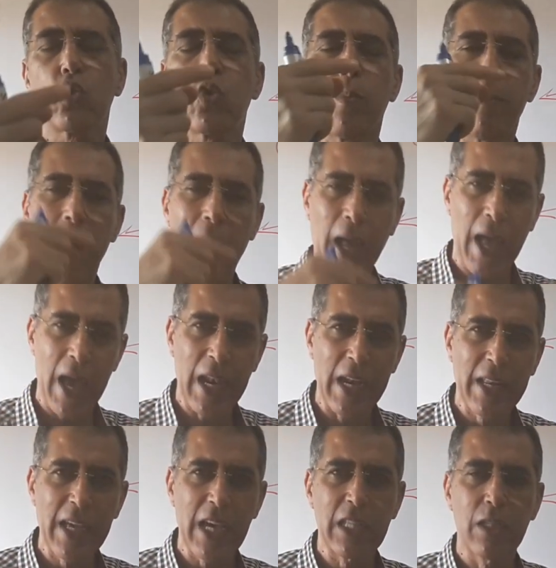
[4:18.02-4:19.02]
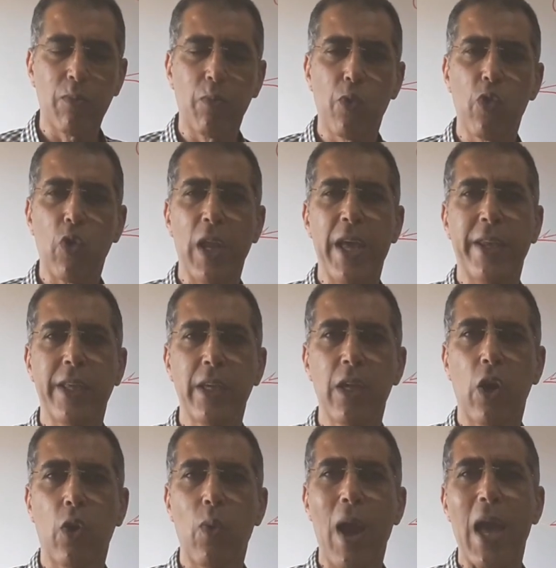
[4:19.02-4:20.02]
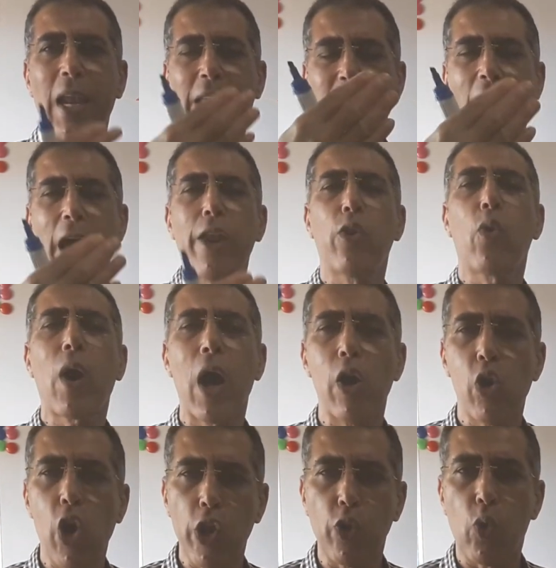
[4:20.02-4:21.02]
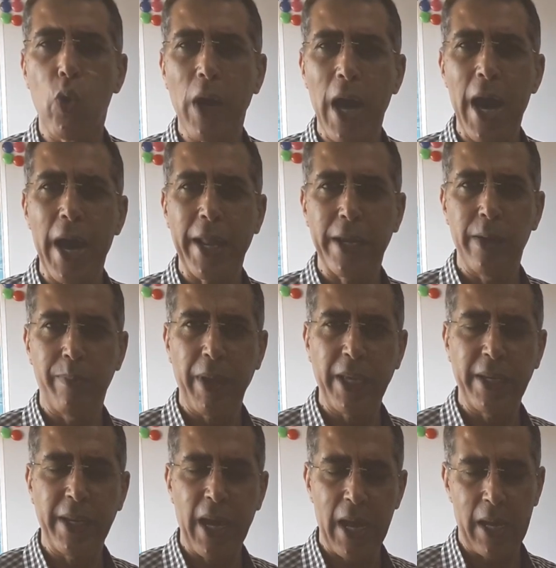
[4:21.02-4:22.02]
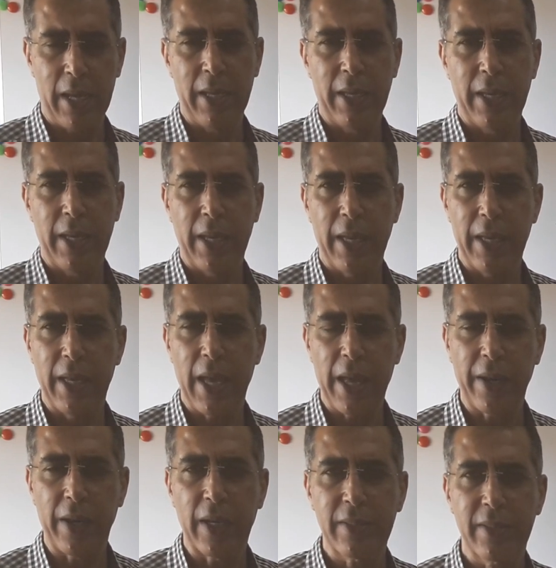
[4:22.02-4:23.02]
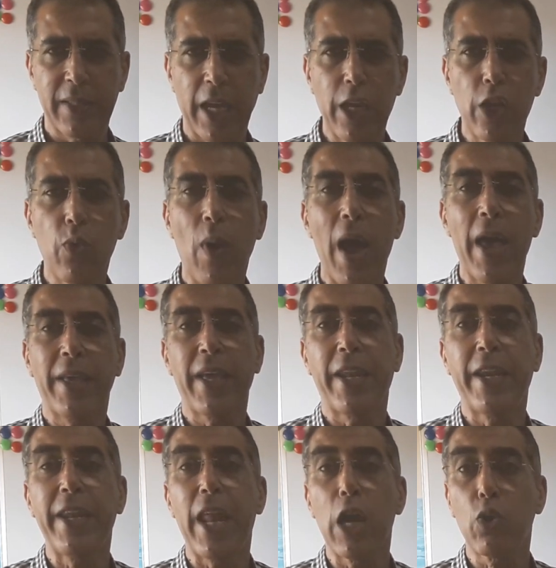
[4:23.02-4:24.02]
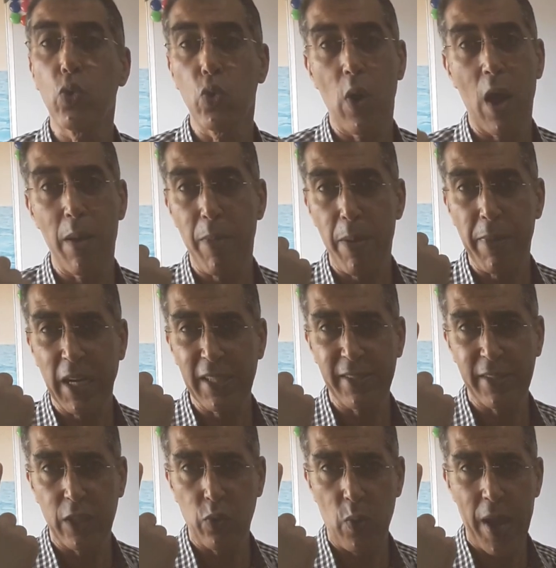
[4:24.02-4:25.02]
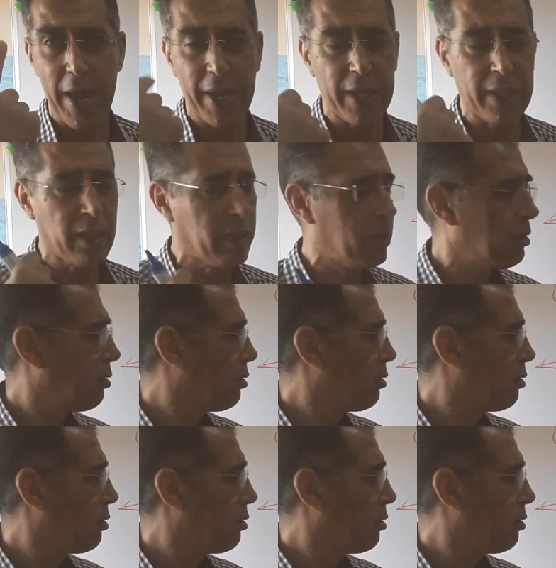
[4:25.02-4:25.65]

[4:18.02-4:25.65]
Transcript: ثم قال الكاتب الفلاني وعلي ان ان اقارن بين آه، النصين واحيانا اكون امام نص واحد